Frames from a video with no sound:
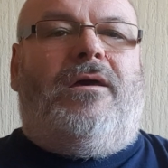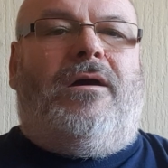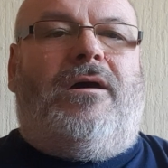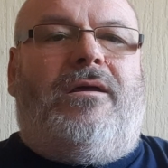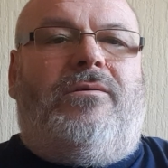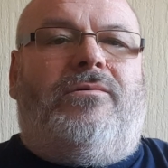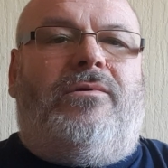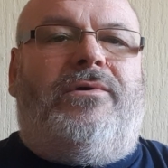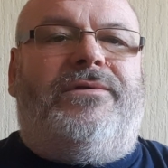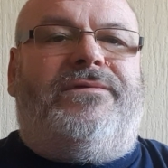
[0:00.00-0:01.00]
Hallo
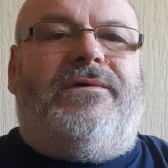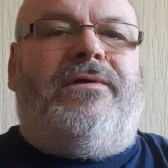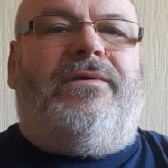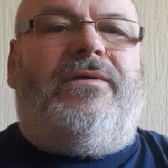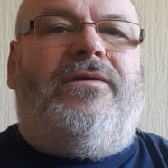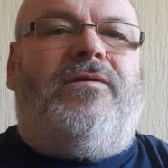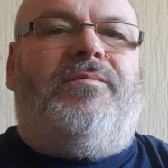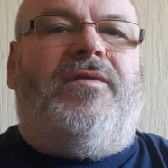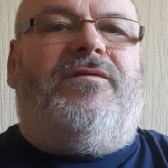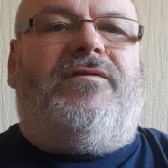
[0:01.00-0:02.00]
Leute, ich
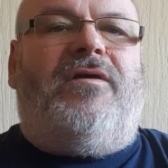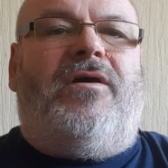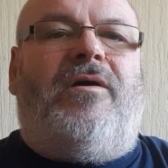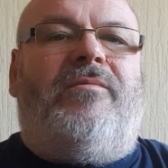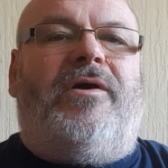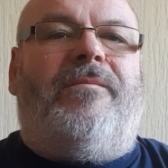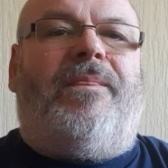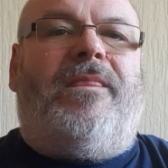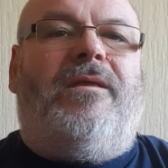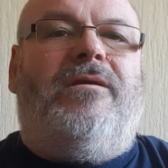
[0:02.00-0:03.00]
bin's der Hermann.
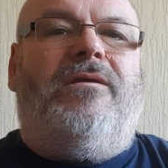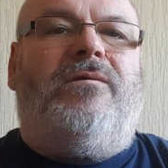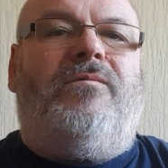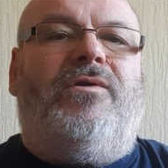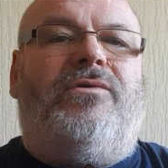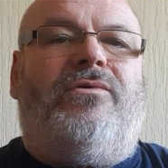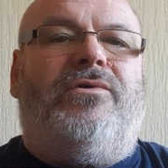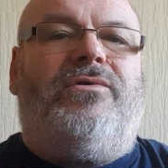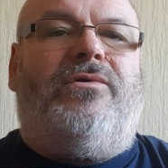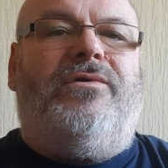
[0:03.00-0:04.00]
Ich wollte
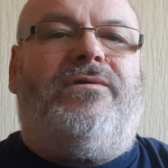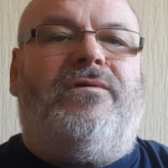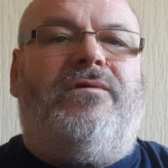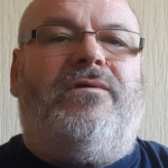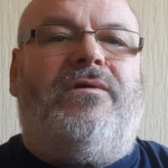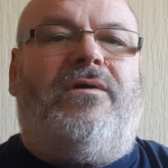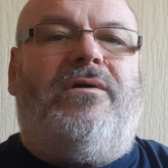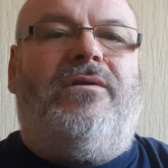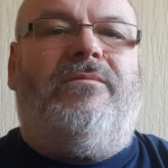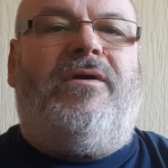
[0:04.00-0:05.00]
euch heute
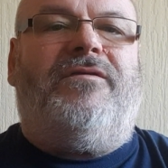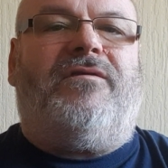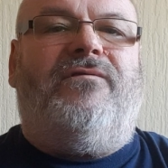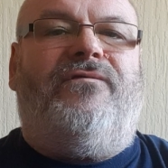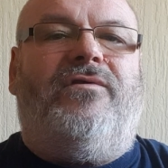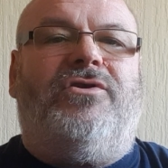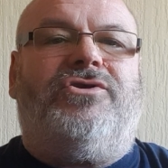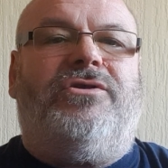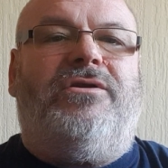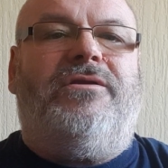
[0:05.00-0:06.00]
eine Maske
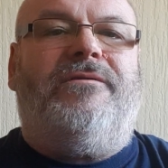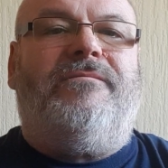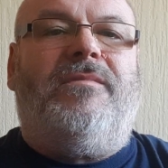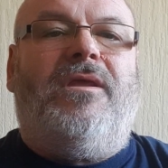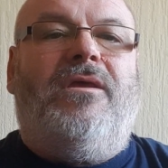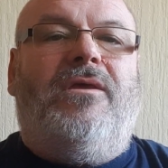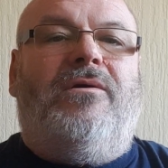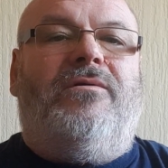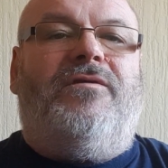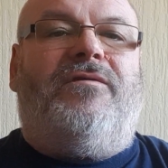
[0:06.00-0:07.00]
vorstellen
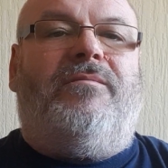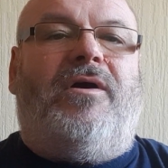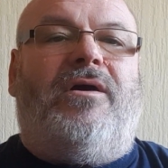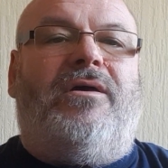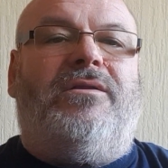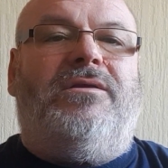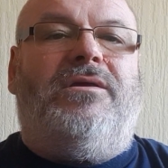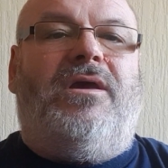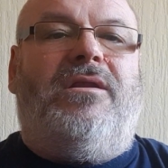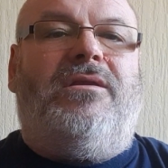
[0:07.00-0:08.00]
und zwar
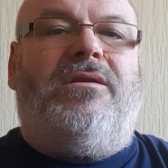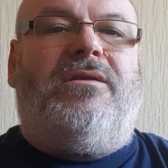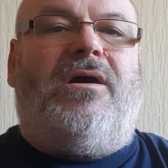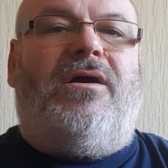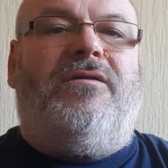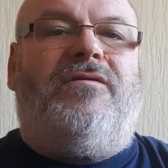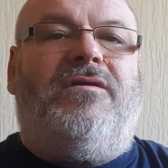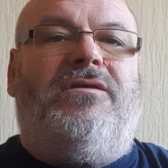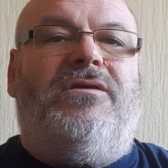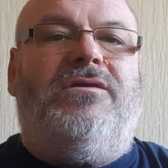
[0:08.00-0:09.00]
die
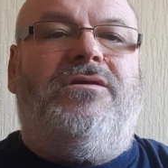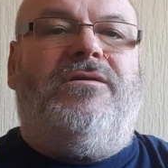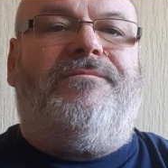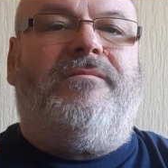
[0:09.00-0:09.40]
N30i.